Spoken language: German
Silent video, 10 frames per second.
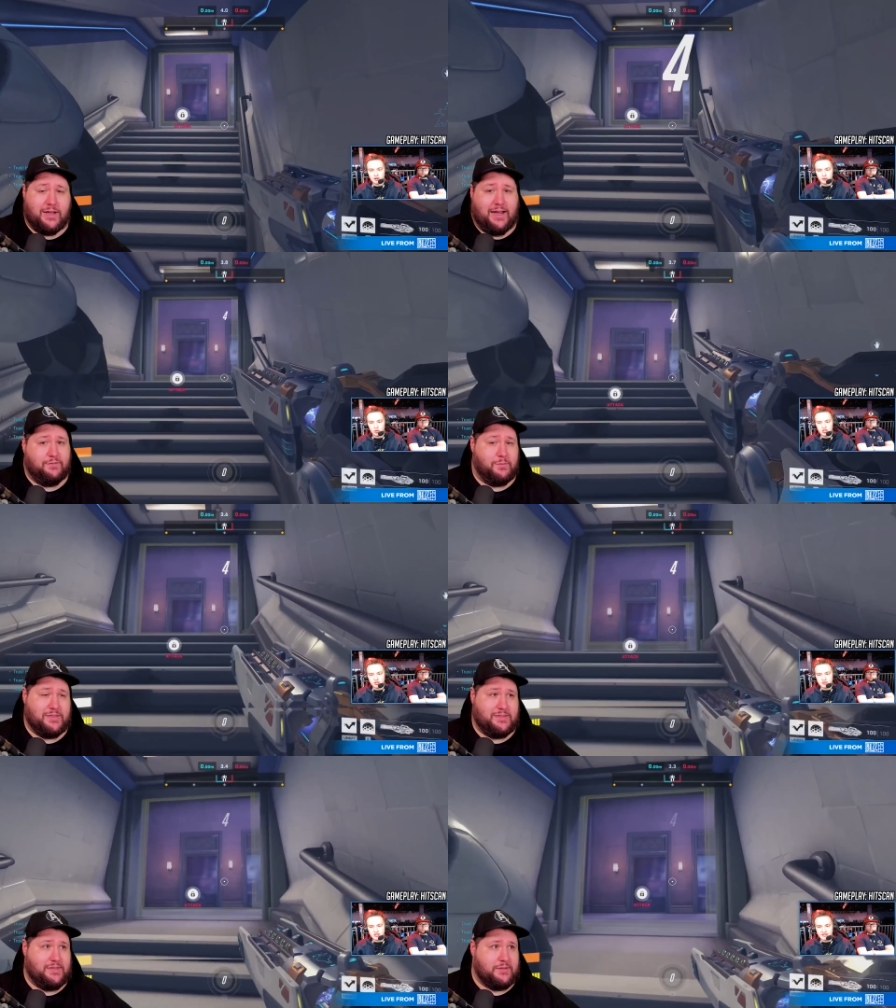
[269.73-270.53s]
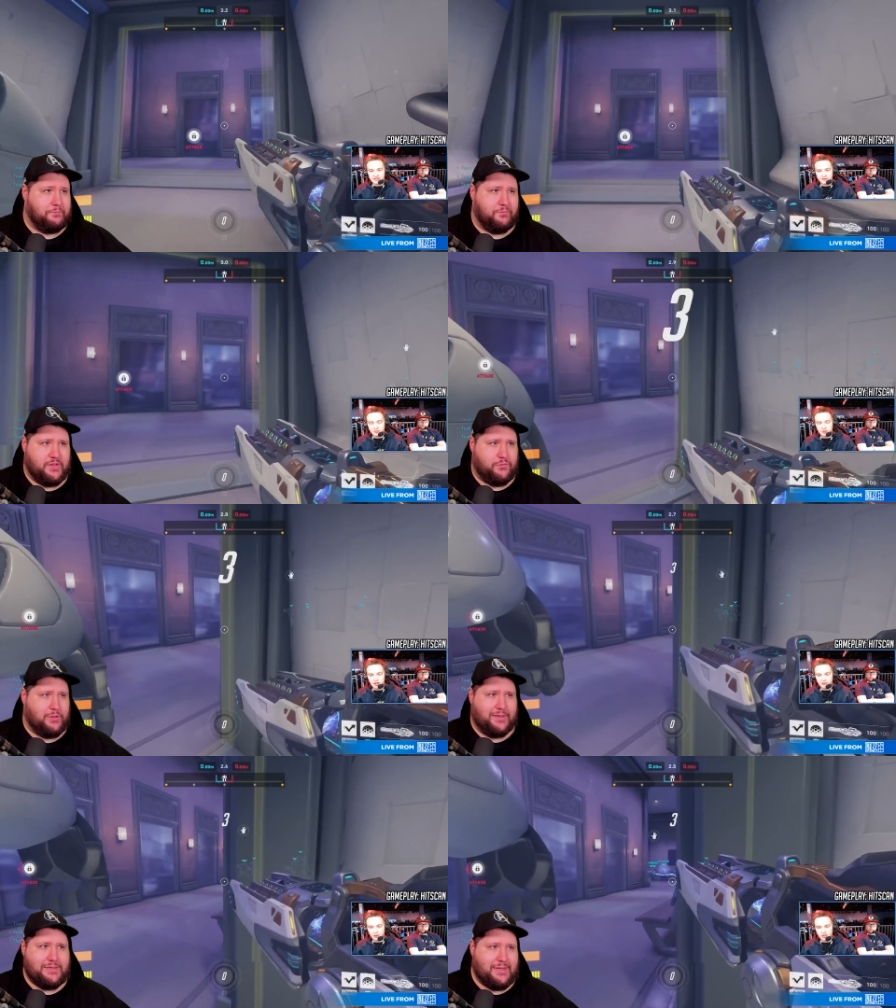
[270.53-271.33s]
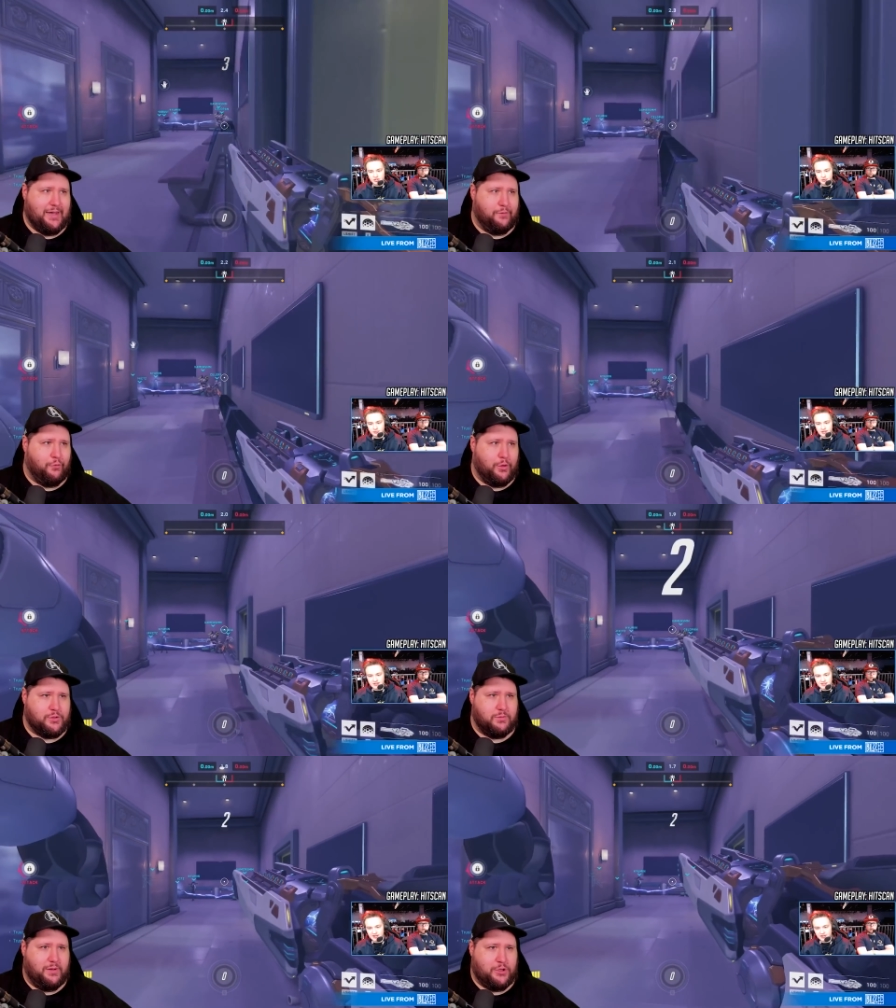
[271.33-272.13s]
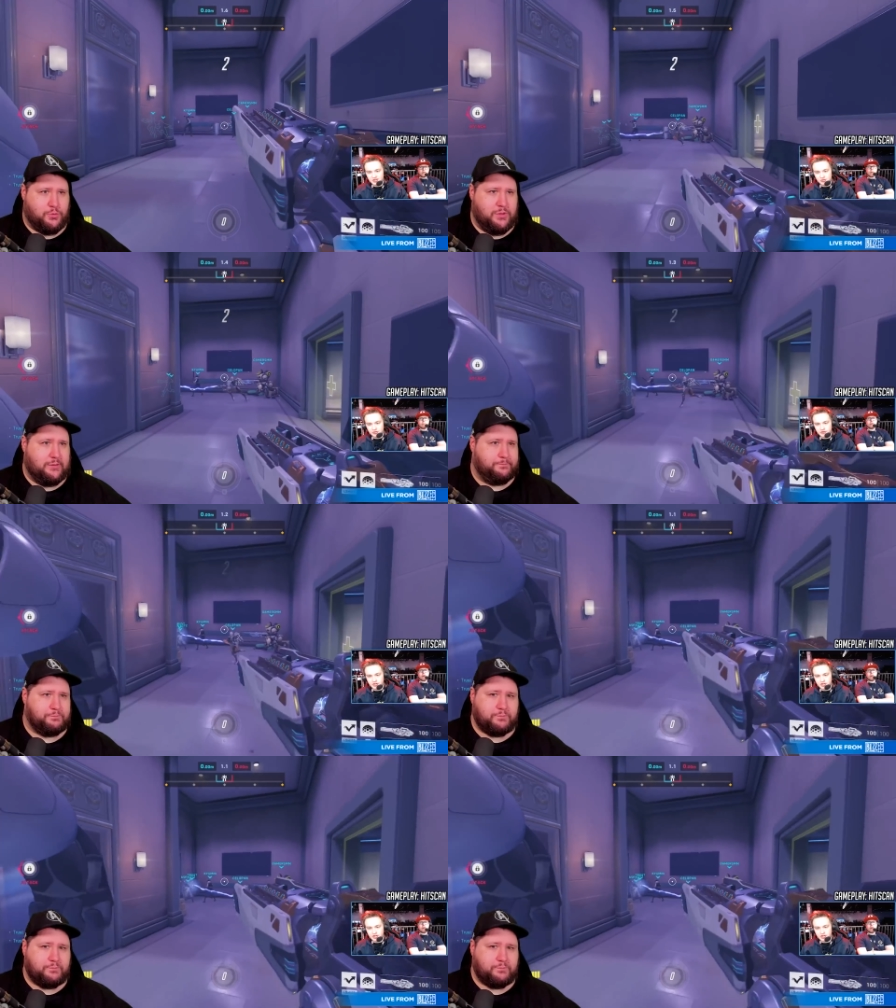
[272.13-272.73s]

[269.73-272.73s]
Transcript: gerade wenn man sieht, was für ein riesiger Erfolg zum Beispiel